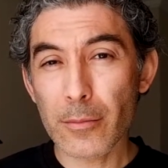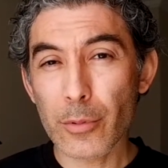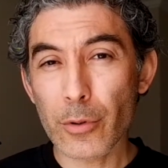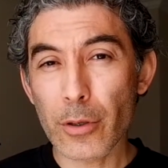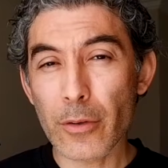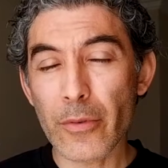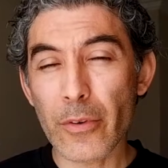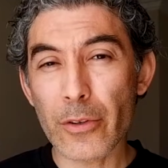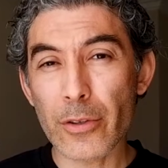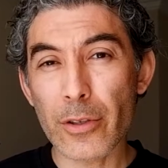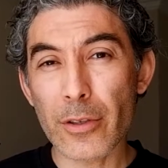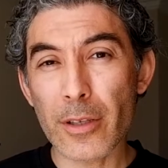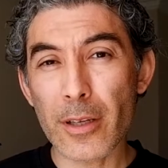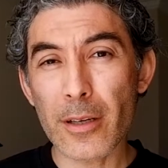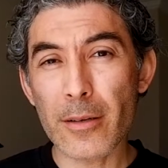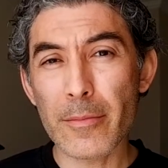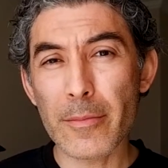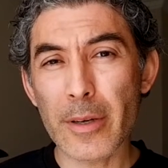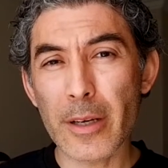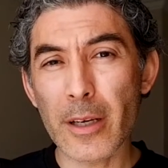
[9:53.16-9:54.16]

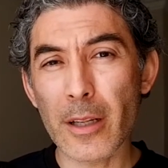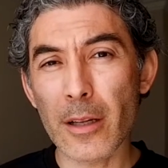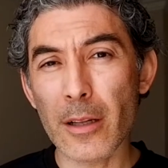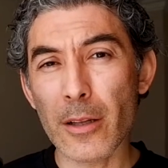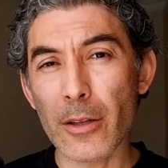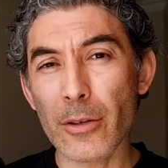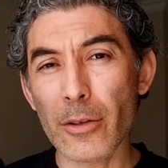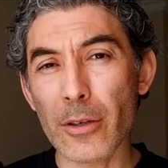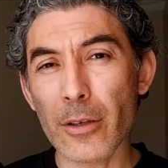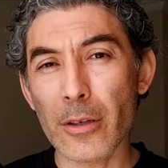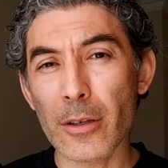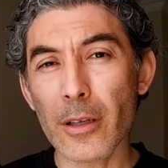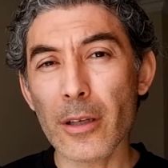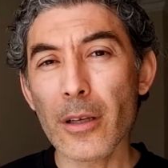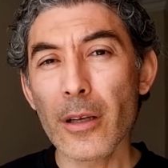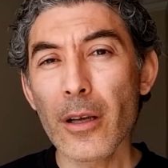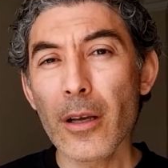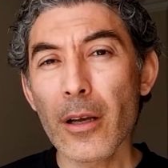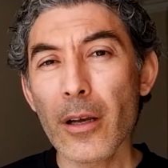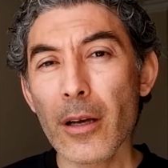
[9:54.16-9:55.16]
profesyonel makinelere göre
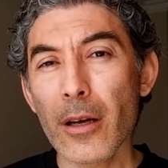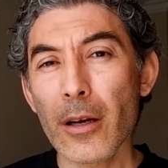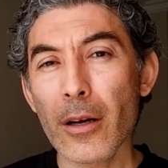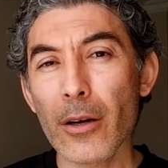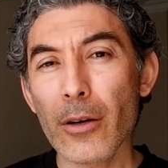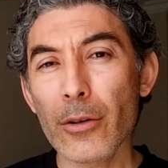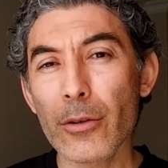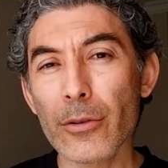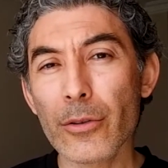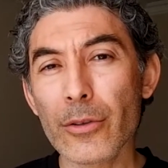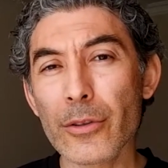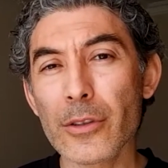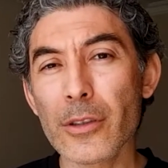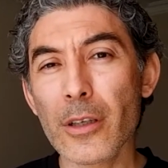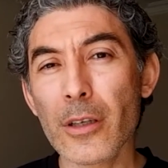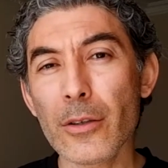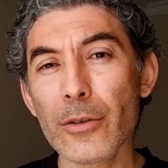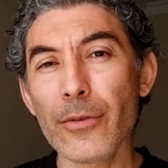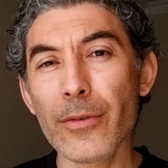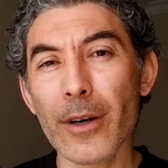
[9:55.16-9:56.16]

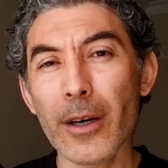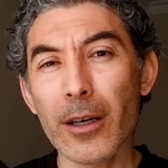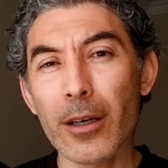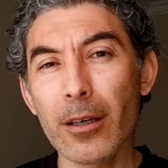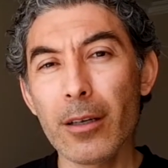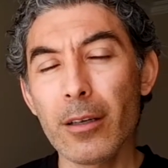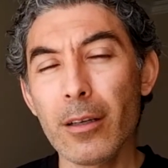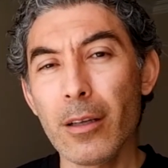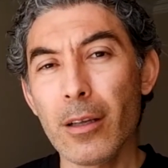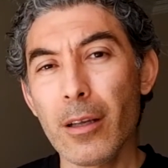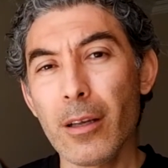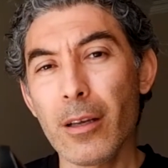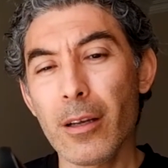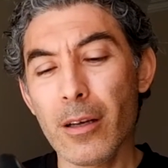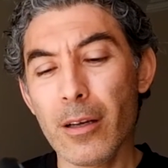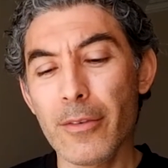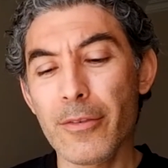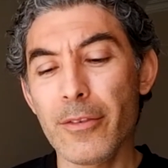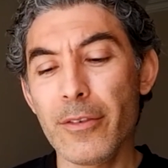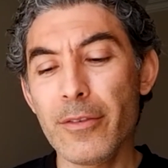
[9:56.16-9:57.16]
oldukça ufak,
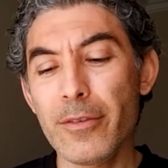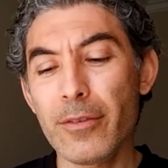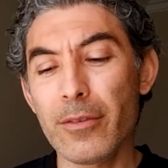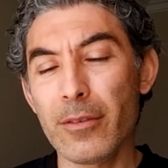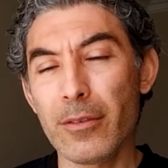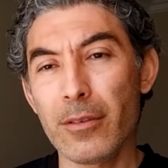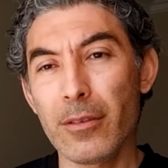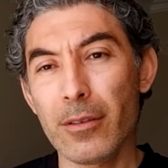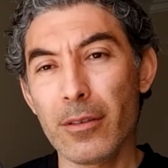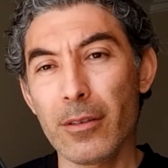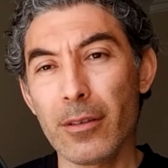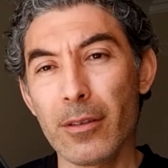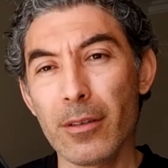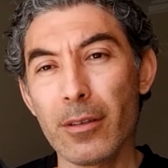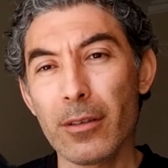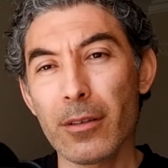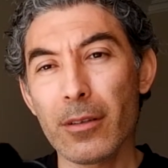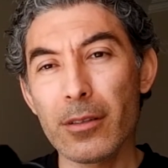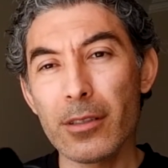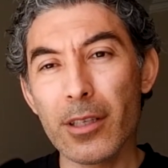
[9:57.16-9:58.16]
hafif,
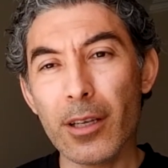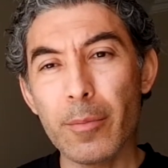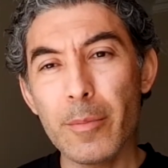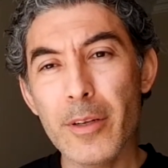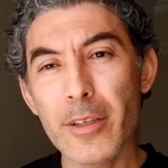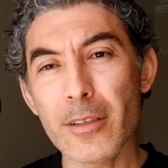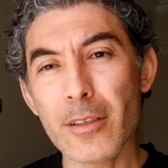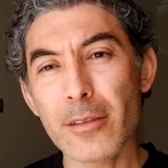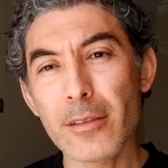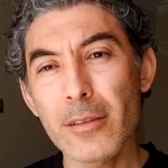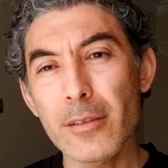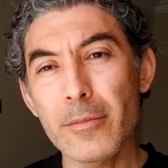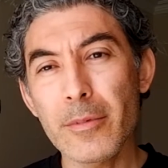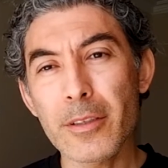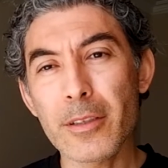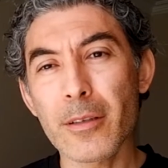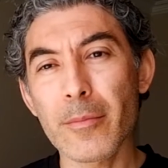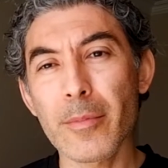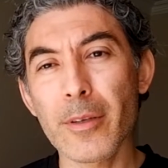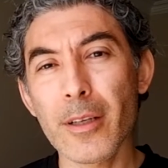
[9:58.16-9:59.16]
cebinize
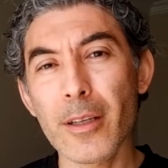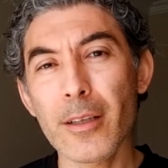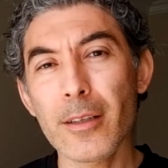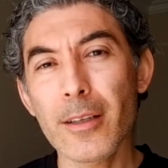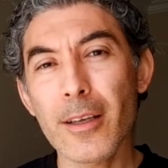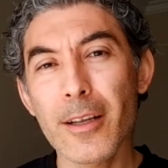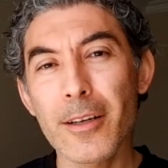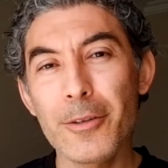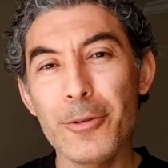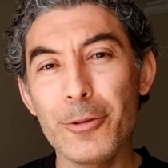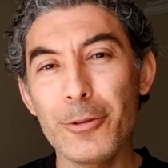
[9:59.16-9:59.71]
sığmasa bile yani